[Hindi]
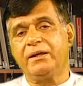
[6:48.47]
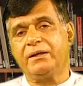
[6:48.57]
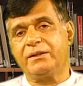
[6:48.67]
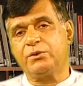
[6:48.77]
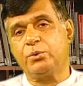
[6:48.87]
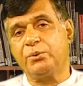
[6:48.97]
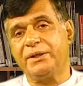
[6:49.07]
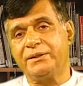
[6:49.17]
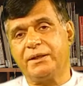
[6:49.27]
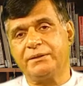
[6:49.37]
गधों
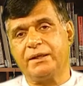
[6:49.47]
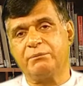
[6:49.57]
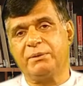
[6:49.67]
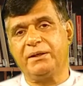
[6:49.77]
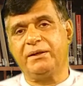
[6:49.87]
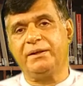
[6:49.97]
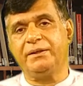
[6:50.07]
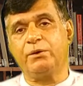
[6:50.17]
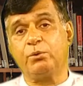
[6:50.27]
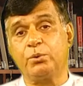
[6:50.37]
की तादाद बढ़ गई
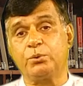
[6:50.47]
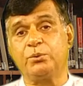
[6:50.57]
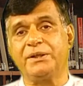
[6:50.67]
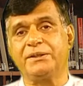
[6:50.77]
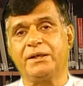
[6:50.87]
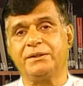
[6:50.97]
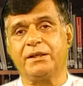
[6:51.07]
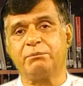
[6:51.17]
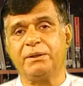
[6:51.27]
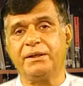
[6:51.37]
है खोतों की
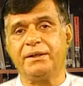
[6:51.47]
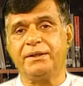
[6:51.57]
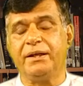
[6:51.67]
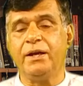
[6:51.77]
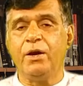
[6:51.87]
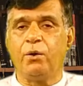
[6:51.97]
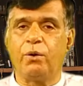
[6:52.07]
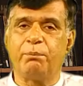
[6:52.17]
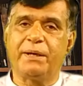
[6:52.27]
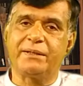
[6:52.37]
तादाद बढ़ गई है
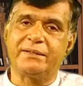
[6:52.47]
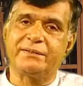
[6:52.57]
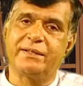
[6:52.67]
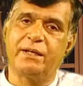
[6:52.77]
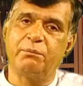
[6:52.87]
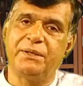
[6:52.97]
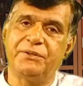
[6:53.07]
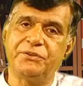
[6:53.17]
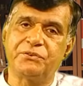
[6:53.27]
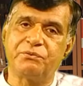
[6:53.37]
और पाकिस्तान में
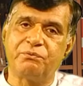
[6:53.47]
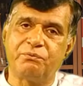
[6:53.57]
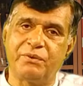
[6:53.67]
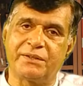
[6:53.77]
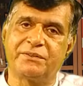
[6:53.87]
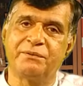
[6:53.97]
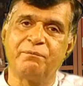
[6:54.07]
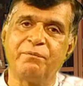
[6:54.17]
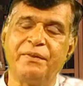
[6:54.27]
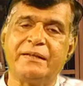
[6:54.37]
इस वक्त
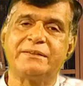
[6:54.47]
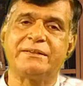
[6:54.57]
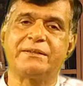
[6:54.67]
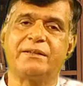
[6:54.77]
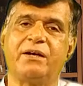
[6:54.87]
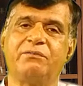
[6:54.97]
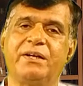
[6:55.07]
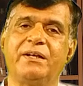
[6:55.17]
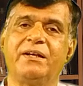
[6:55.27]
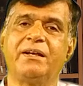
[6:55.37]

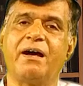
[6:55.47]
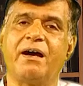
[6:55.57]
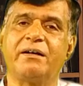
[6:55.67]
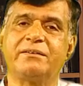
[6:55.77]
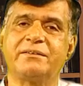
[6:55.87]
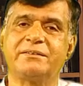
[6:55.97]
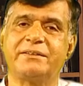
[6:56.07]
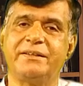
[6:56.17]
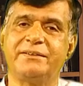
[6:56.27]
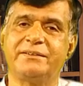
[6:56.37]
सत्तावन लाख
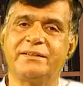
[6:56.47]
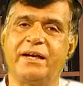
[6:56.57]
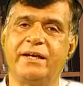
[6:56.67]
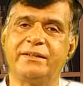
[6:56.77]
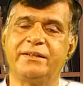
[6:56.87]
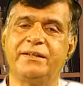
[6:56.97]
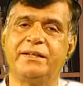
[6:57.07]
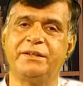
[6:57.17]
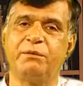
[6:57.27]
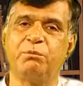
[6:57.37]
से जायद
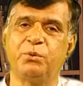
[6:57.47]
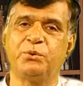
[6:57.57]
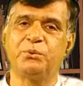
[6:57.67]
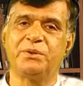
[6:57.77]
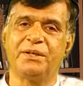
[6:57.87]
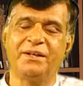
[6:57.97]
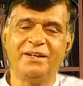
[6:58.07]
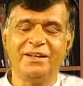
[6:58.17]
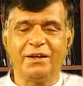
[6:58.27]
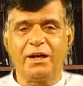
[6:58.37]
गधे मौजूद हैं
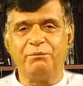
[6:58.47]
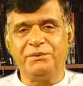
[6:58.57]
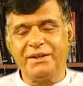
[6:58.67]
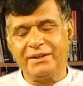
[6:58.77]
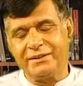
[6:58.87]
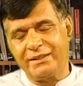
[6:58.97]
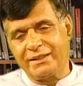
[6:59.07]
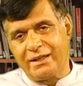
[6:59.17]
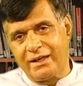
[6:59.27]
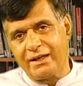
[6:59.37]
अब ये गधे
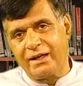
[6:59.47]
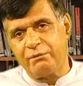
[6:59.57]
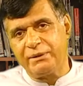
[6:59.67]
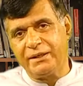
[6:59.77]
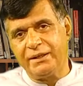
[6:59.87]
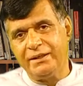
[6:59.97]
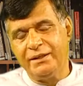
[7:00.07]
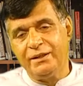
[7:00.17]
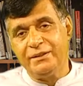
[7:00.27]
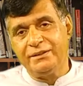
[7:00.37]
कहाँ कहाँ पर हैं
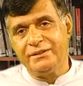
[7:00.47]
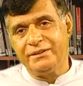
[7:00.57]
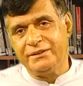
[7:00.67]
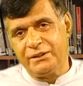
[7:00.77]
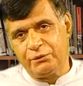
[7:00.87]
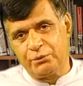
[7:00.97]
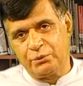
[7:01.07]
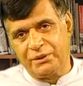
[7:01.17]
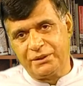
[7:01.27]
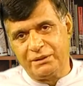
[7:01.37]
ये
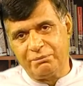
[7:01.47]
उन्होंने नहीं